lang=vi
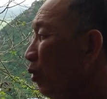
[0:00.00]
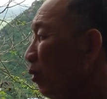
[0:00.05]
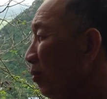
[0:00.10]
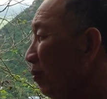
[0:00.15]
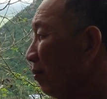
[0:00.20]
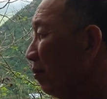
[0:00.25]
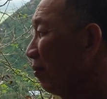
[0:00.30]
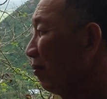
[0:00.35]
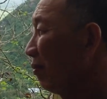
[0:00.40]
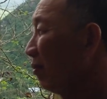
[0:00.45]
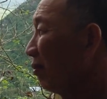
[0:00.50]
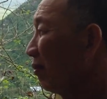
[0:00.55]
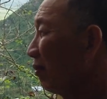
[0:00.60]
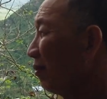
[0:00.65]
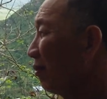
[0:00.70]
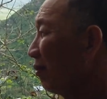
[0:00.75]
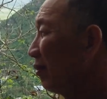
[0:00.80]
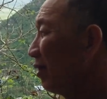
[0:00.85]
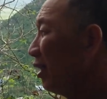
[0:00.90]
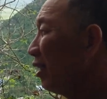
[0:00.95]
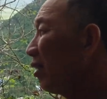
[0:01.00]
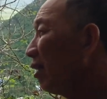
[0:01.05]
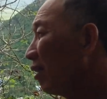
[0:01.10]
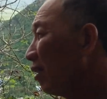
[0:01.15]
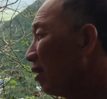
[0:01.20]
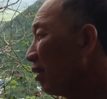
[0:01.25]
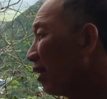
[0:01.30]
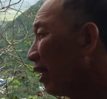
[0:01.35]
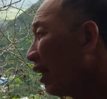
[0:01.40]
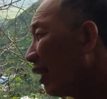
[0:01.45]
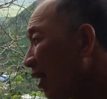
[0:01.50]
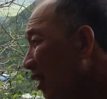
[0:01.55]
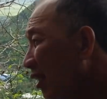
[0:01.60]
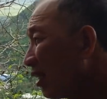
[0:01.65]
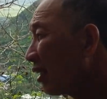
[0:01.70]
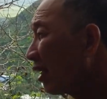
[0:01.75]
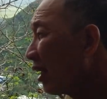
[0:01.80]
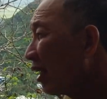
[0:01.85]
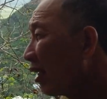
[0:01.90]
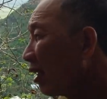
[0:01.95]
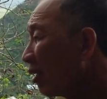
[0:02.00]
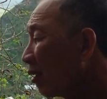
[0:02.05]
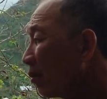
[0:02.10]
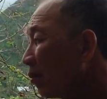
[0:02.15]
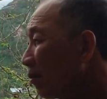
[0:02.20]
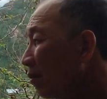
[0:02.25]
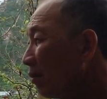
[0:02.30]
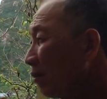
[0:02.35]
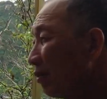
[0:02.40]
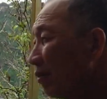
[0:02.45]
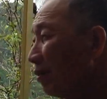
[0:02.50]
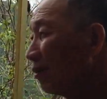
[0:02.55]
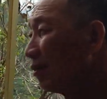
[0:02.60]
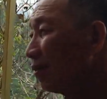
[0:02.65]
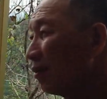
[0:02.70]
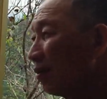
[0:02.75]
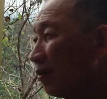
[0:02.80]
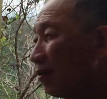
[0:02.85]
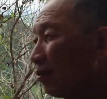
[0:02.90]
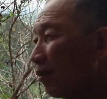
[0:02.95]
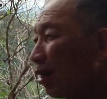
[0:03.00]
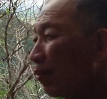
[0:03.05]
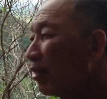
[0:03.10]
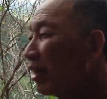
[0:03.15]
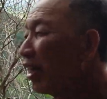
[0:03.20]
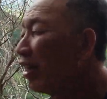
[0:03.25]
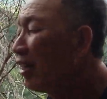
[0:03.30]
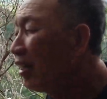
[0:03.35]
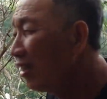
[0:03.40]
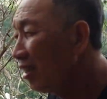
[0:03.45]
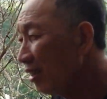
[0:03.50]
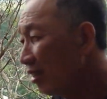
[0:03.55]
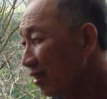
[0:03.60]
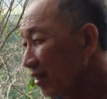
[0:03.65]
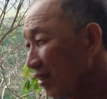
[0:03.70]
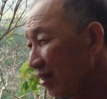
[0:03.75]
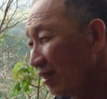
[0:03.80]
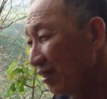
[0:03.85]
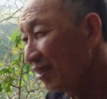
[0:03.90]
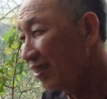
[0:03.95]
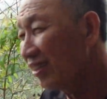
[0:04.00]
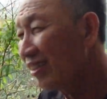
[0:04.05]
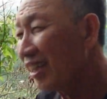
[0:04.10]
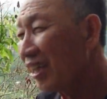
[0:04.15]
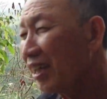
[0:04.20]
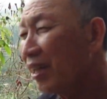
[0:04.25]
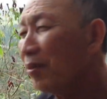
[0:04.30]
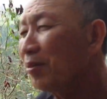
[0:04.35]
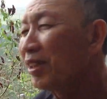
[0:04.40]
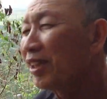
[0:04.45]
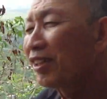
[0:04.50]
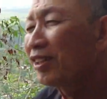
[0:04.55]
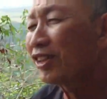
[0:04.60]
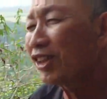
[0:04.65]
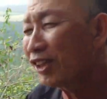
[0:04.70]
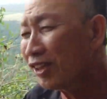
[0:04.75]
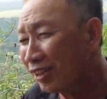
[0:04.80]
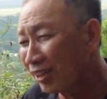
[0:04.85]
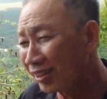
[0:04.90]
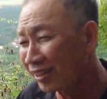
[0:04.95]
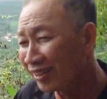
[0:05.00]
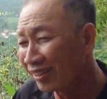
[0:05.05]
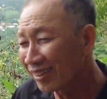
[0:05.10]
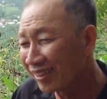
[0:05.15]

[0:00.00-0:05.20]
mới chịu yeah. Dạ. chứ đừng nghe thì nghe mà mình để ý chứ nghe mà đừng có tin